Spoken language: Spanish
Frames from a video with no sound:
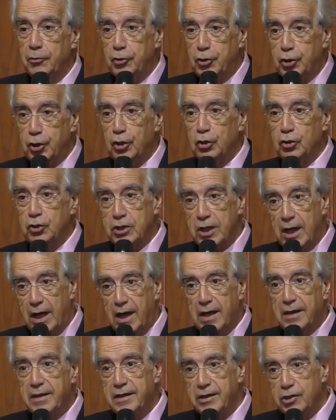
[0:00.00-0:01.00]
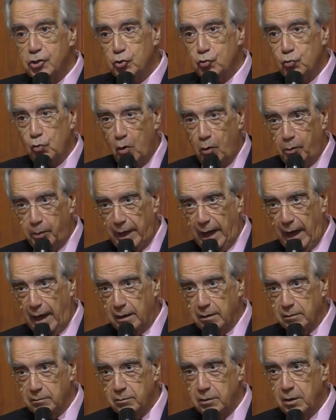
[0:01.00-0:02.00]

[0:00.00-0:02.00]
Dios hace su obra.